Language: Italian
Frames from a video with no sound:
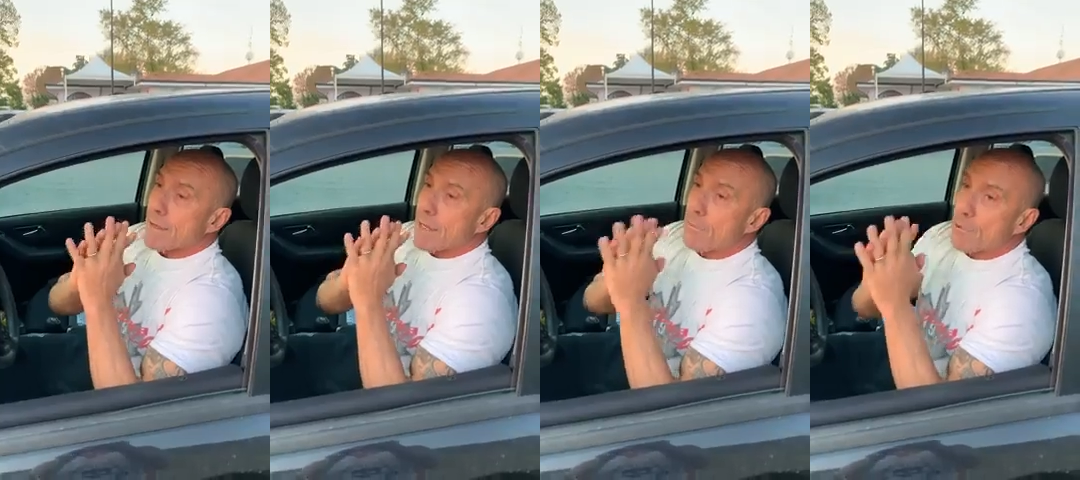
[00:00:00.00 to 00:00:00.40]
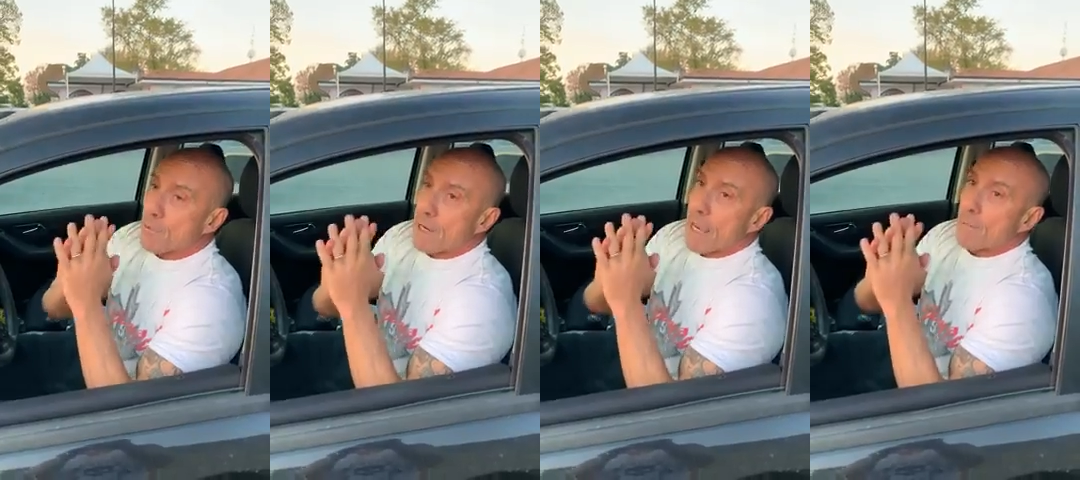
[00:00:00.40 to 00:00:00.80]
il
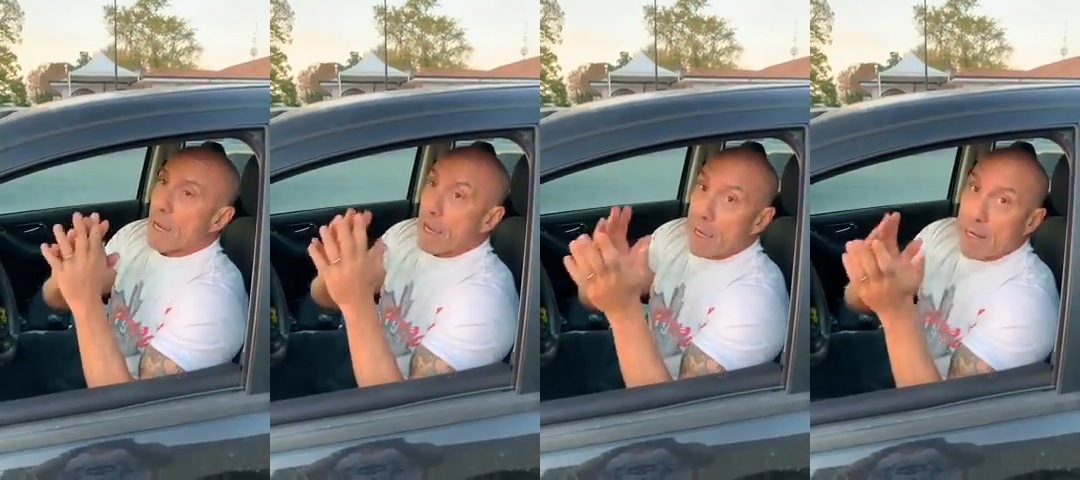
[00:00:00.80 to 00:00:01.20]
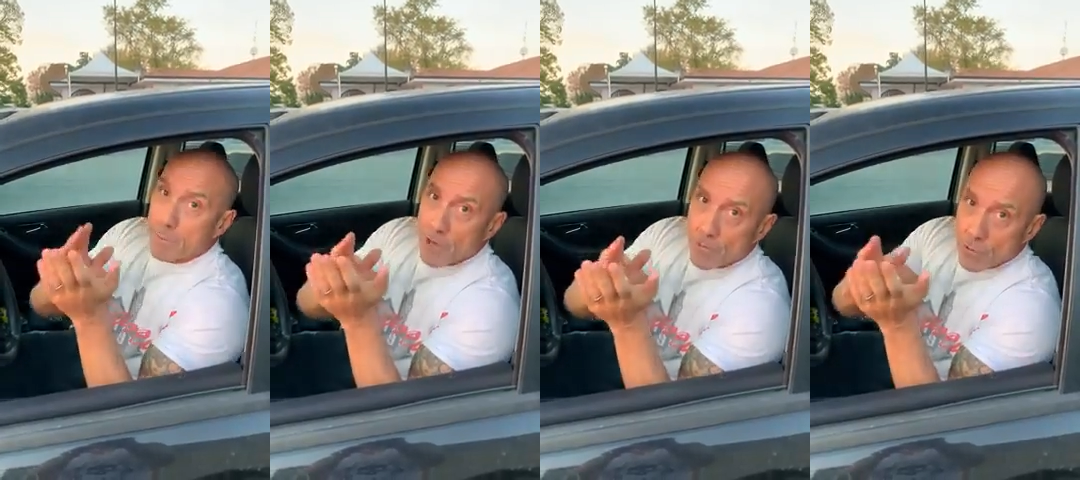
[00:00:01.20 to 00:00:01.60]
problema è
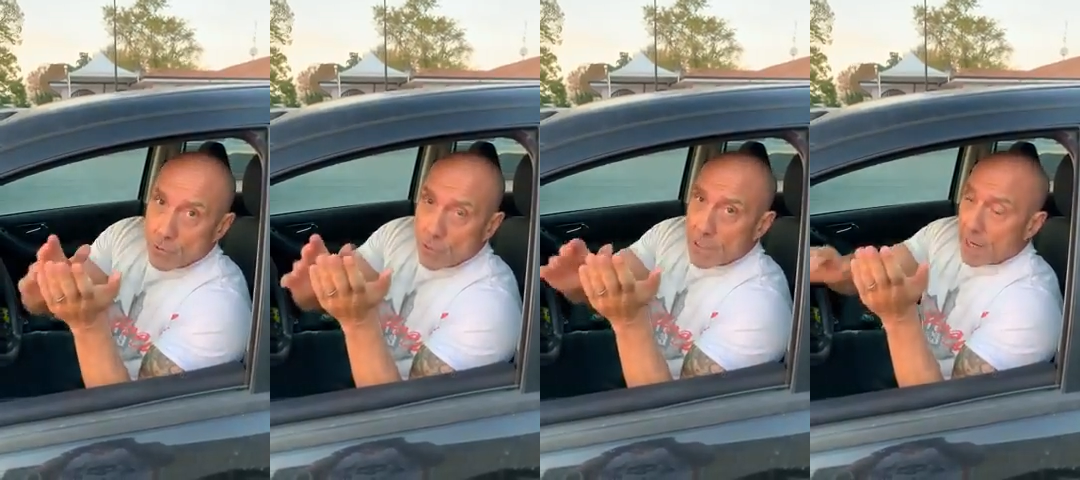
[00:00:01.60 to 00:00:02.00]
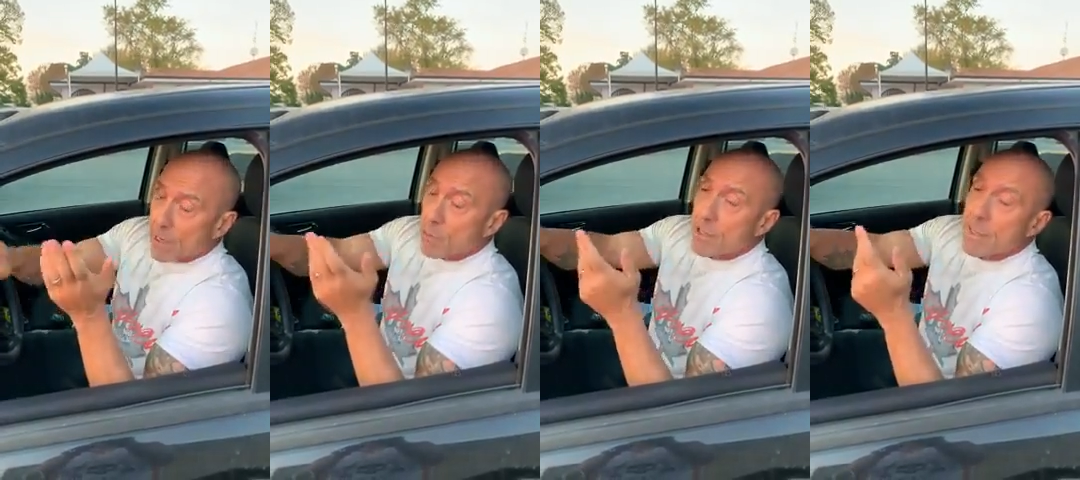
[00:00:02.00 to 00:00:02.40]
la mia fortuna,
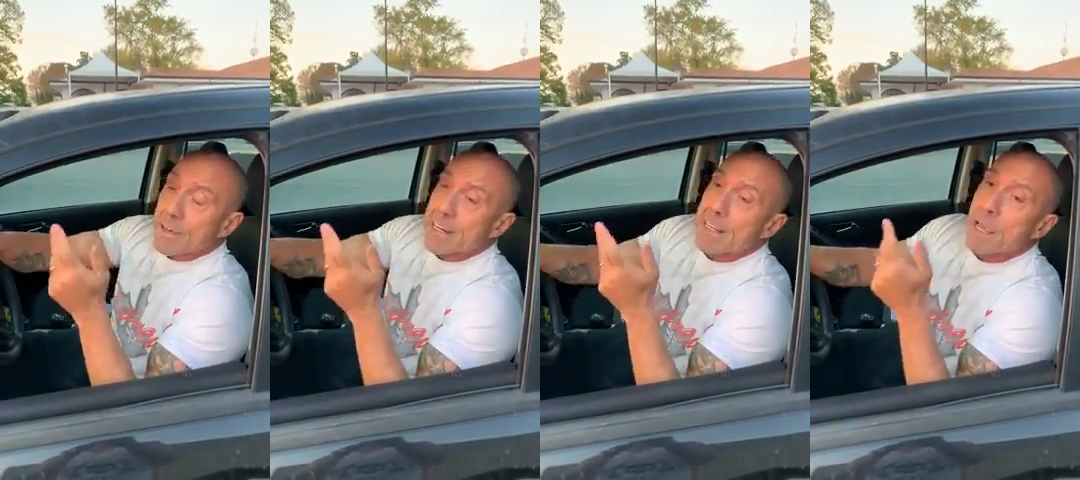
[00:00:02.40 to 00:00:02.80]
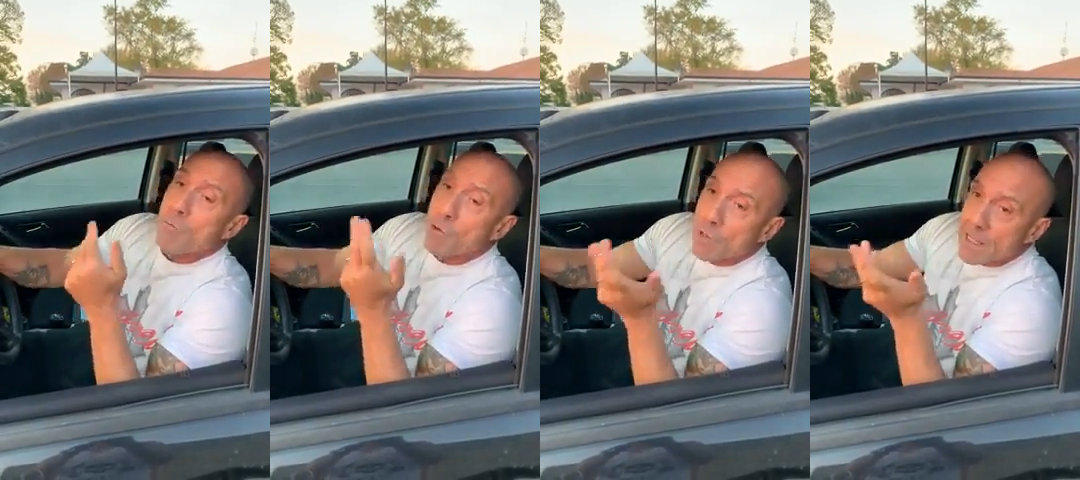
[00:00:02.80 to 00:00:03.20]
è quello di avere dei
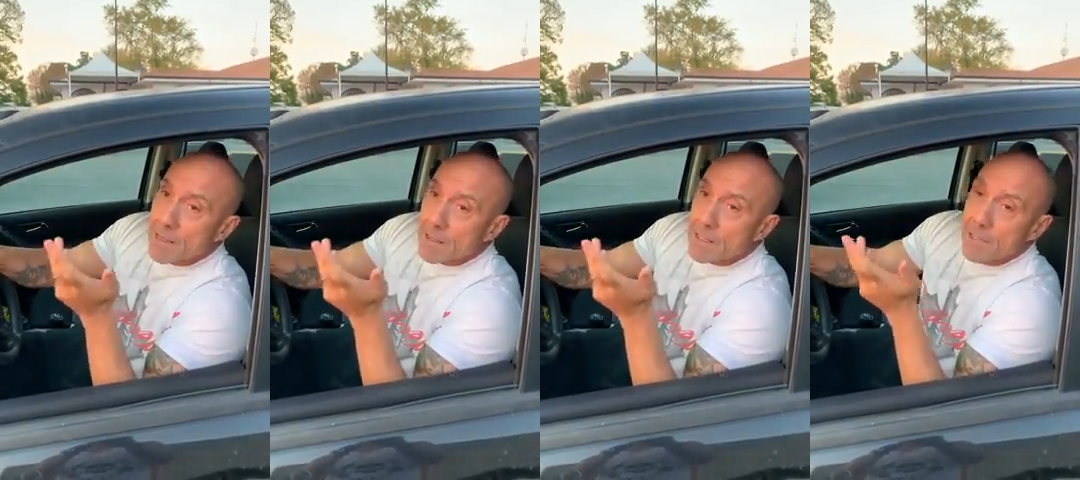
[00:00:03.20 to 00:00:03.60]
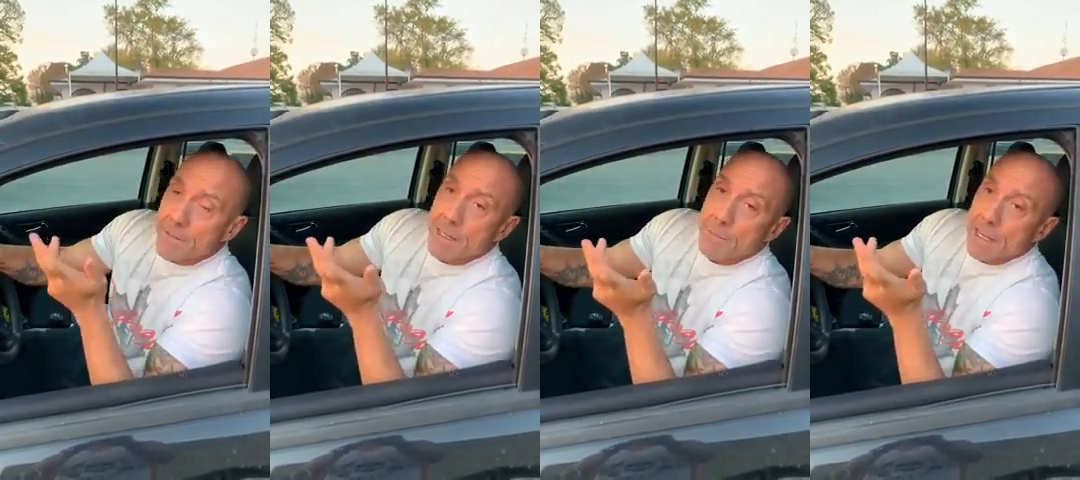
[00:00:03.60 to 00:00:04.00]
muri di
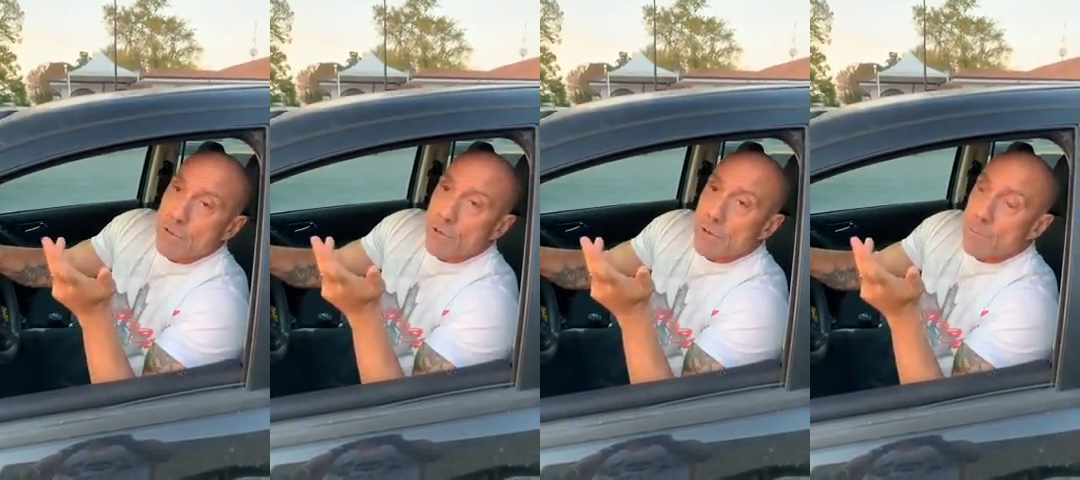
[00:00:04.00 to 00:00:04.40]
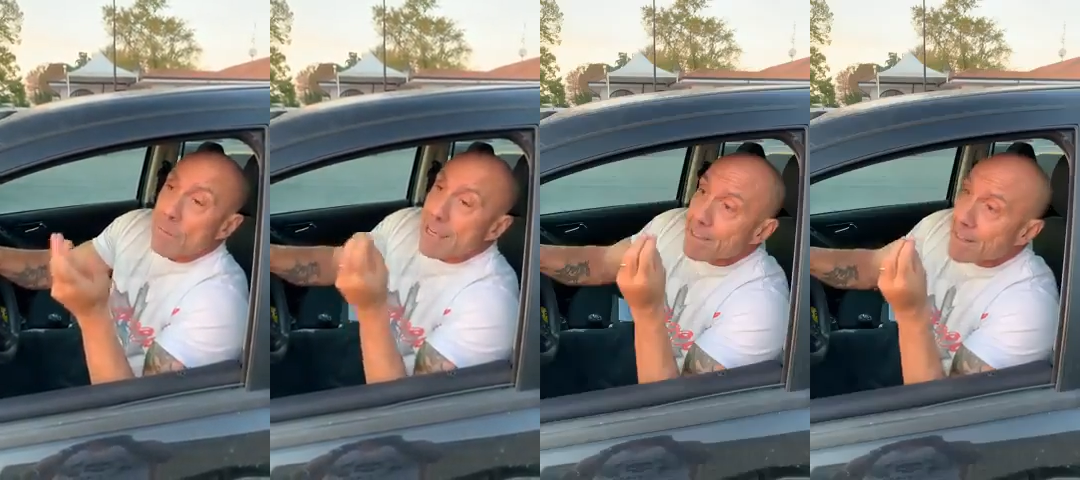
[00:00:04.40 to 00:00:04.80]
riferimento,
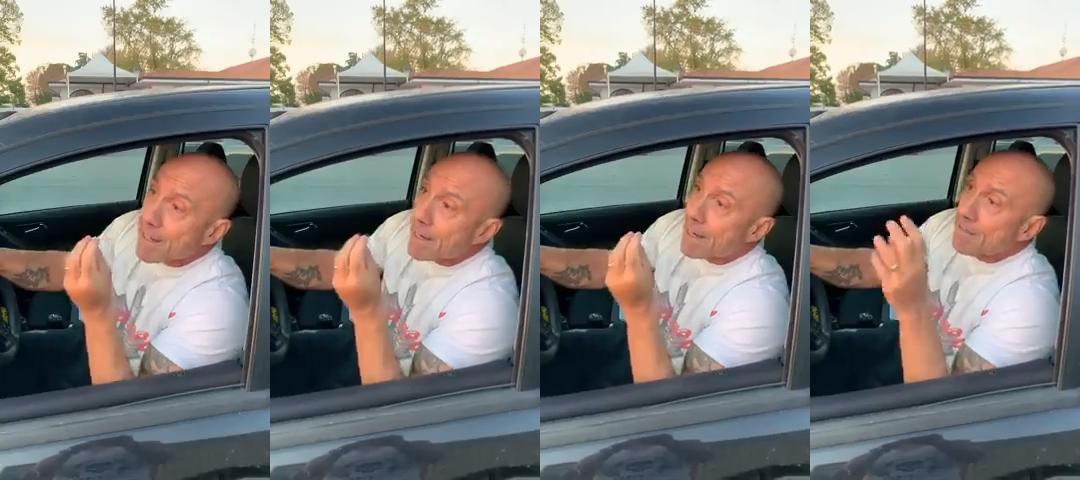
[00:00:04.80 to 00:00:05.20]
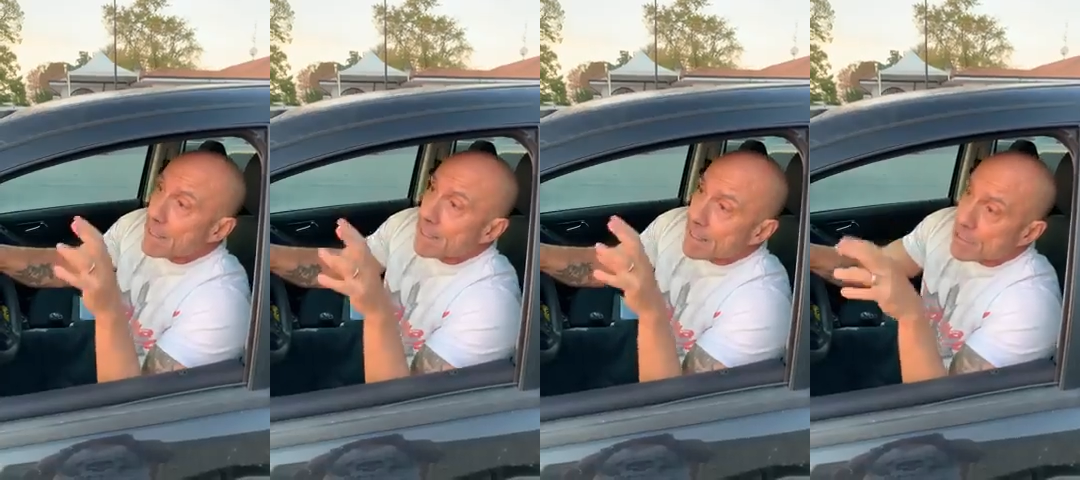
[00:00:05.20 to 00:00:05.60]
mentre nella
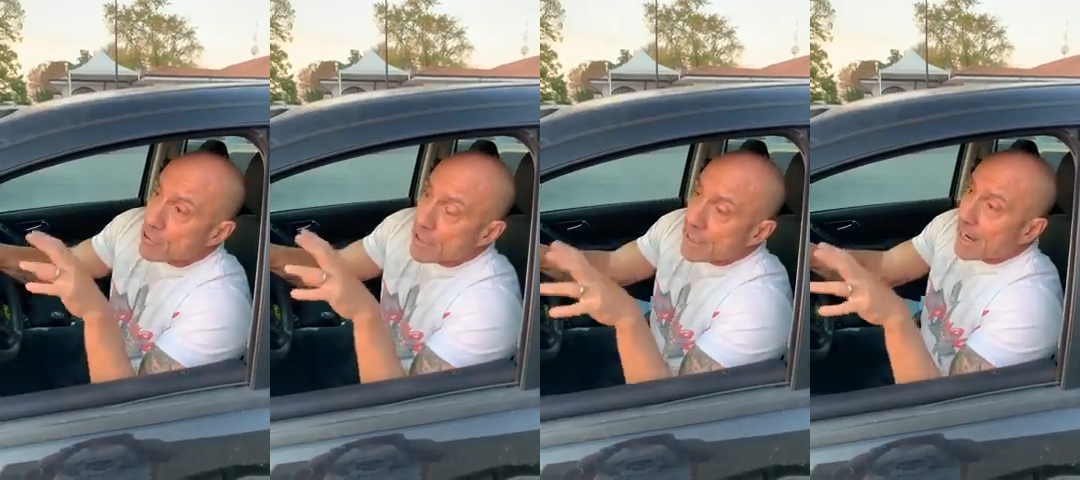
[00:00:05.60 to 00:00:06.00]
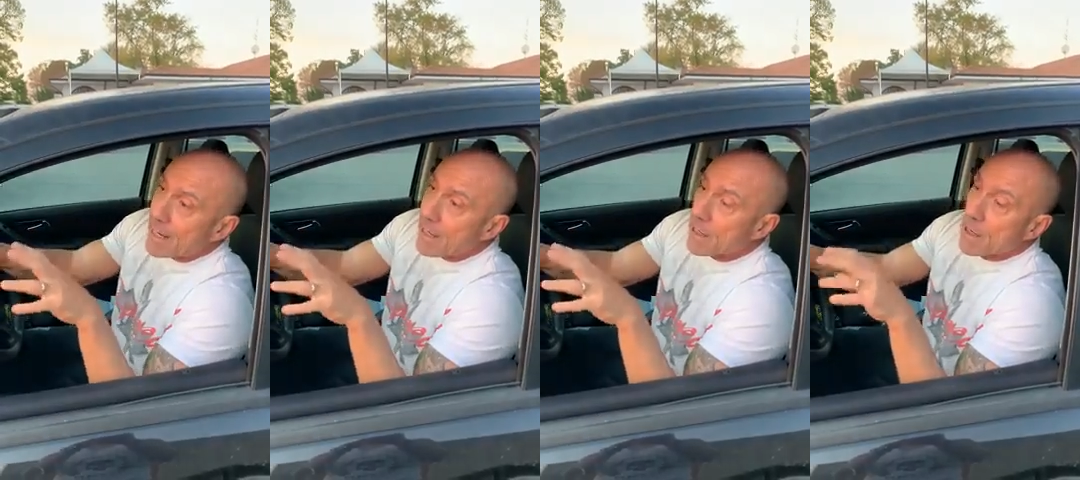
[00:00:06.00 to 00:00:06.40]
vita adesso in
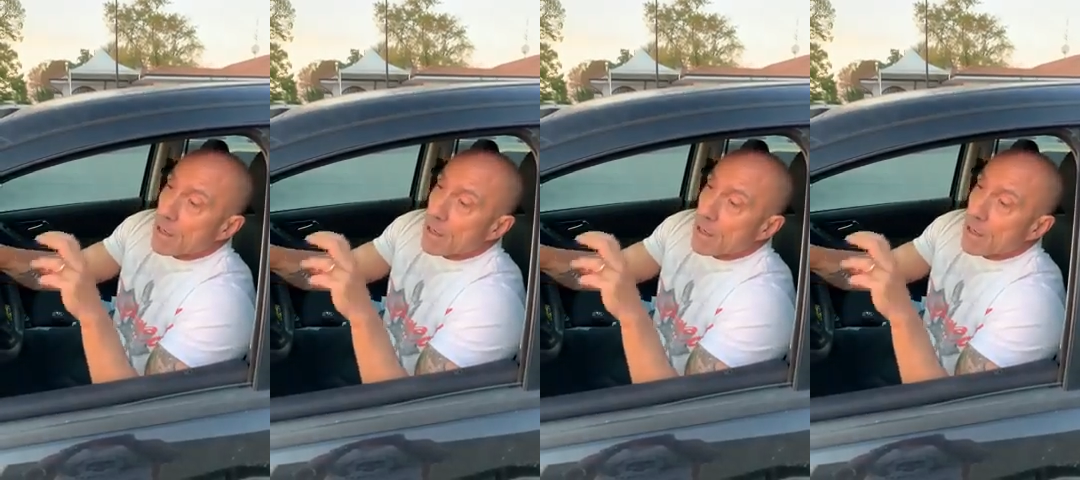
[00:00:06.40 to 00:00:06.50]
Italia